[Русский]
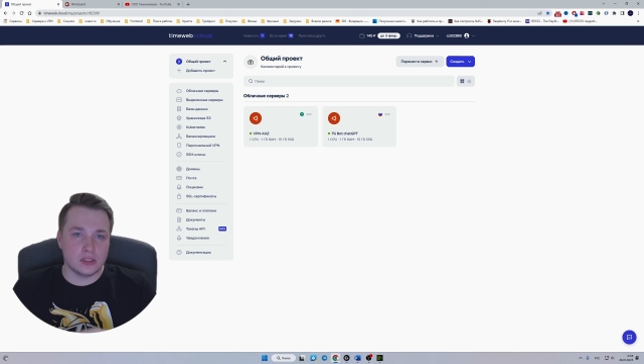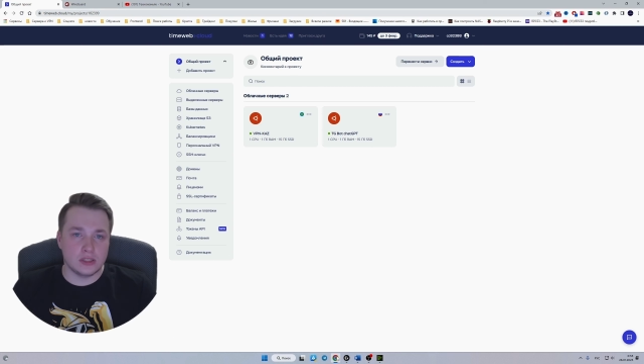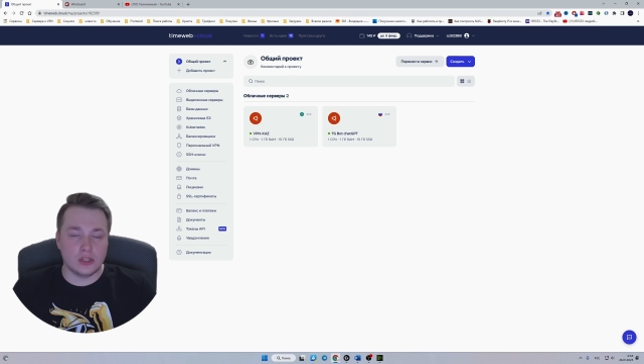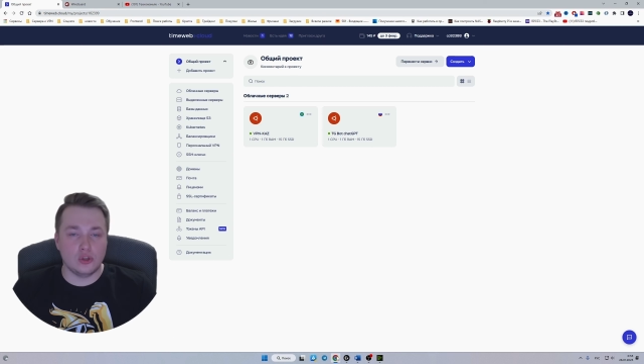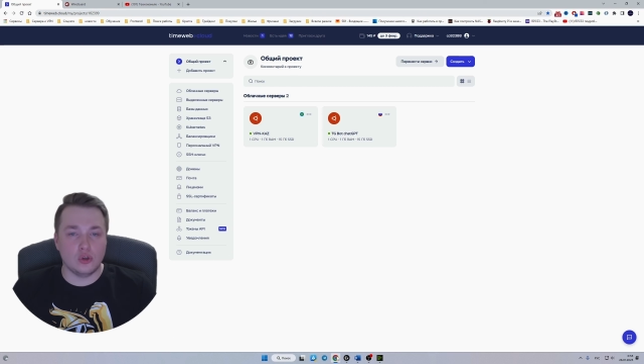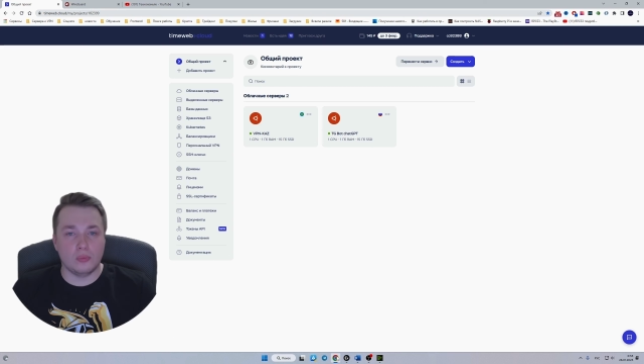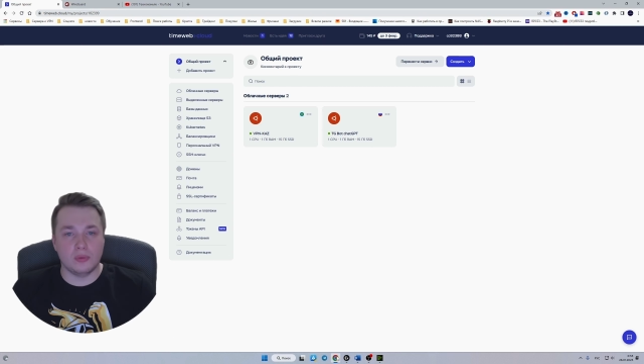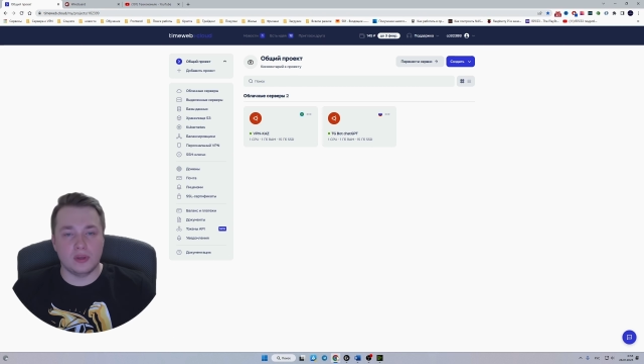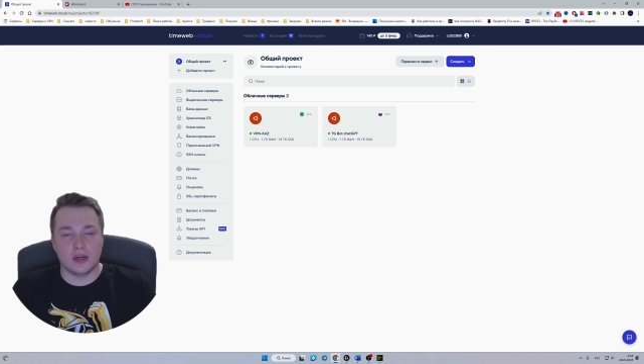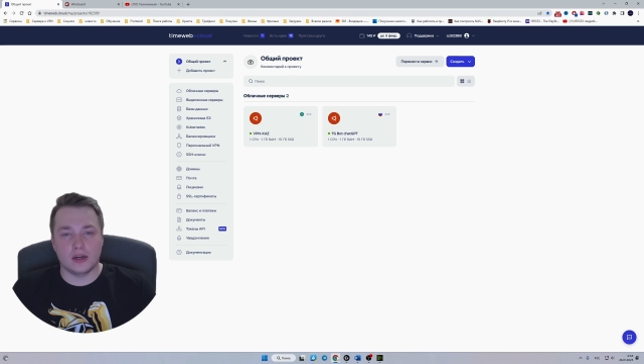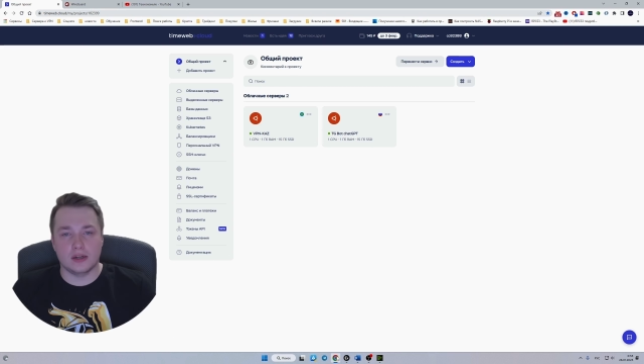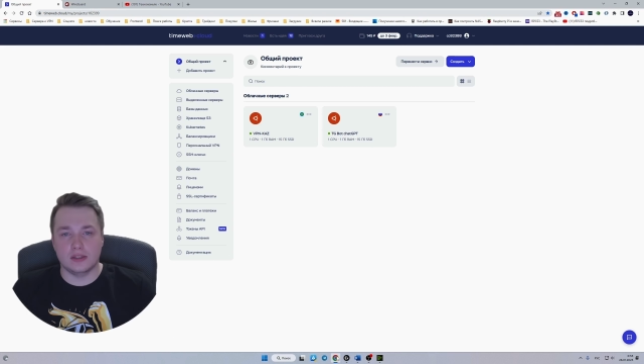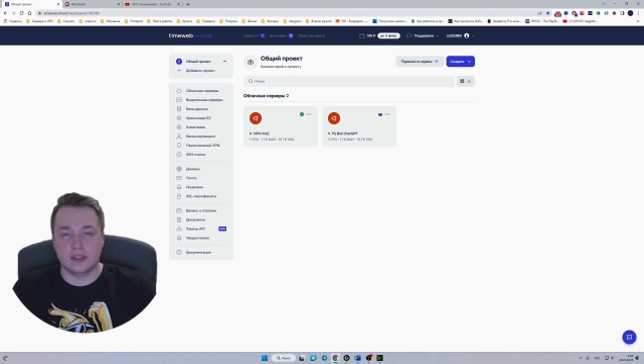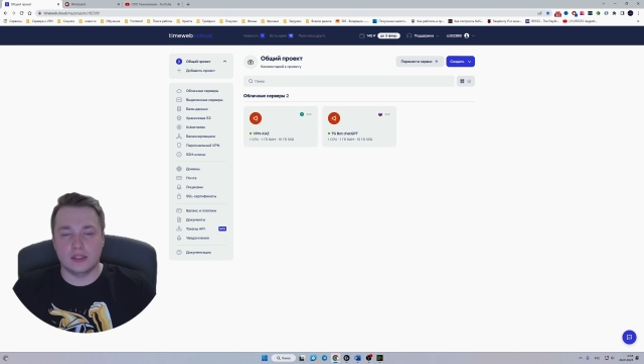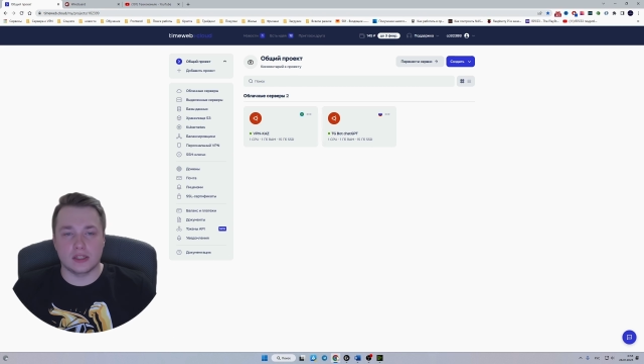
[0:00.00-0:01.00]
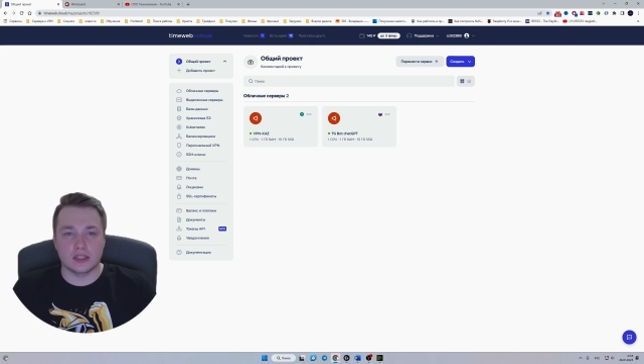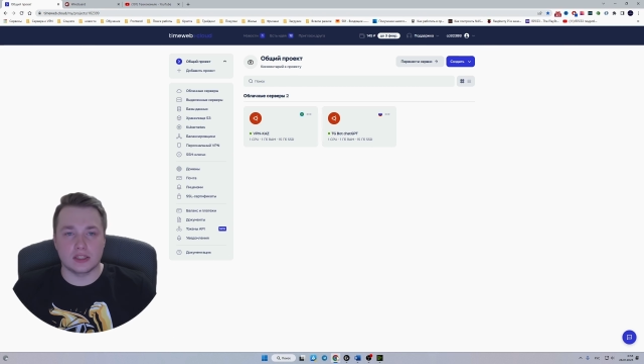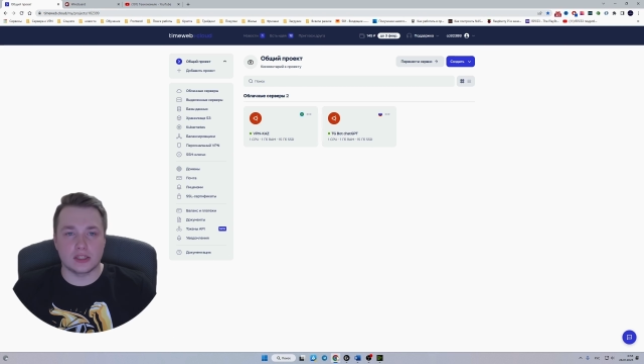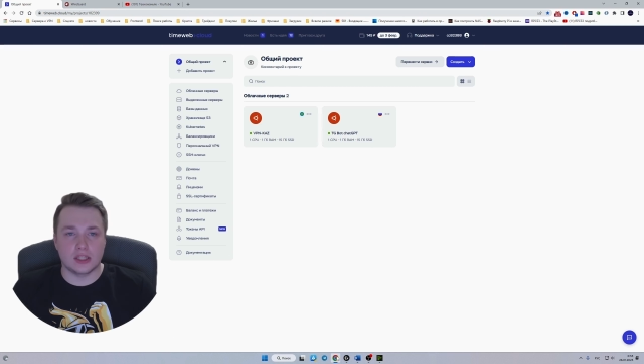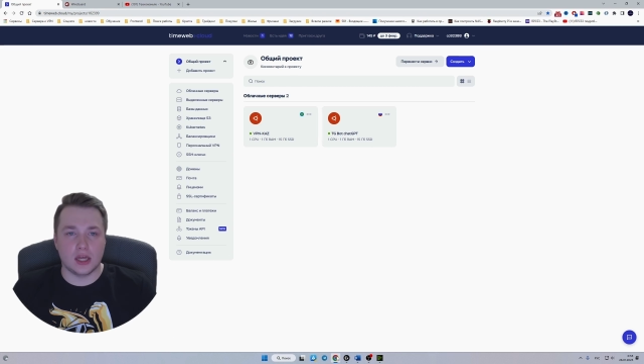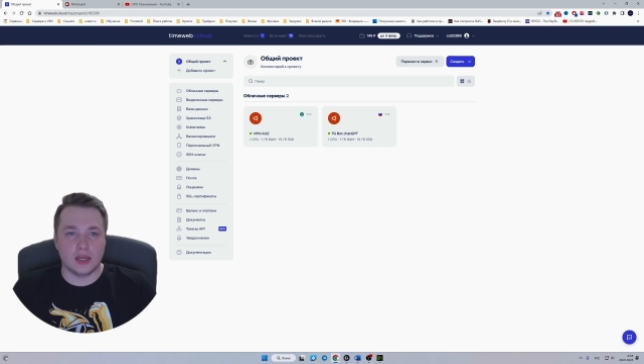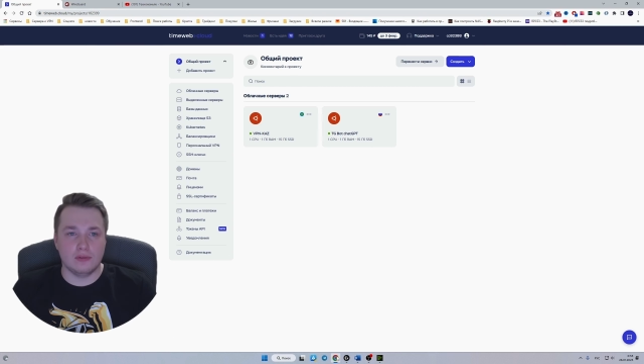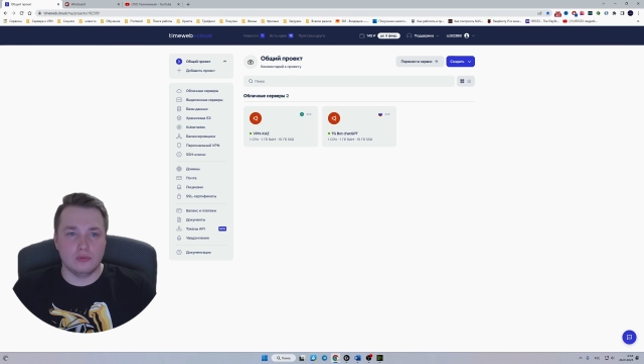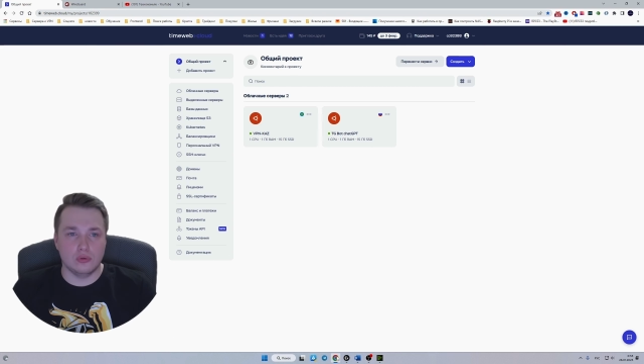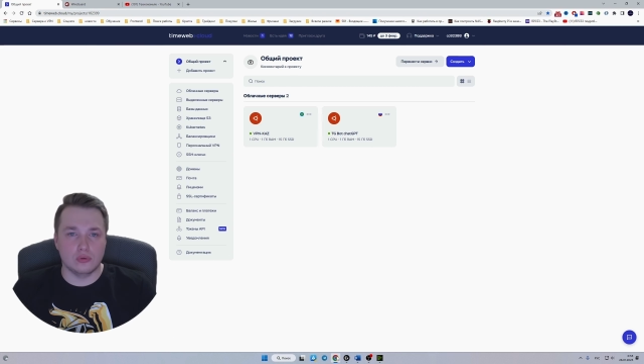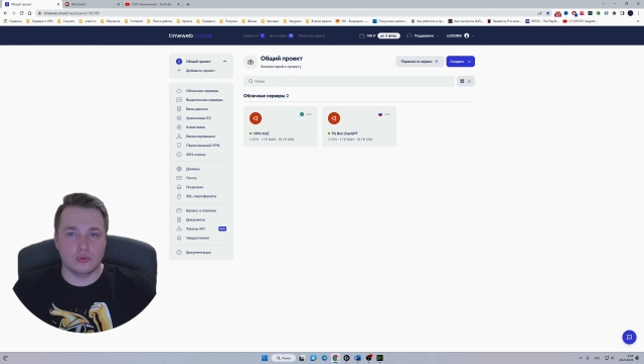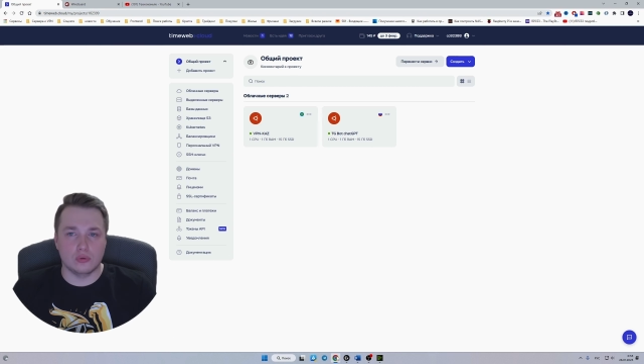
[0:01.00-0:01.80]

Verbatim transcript: На нем я не настаиваю,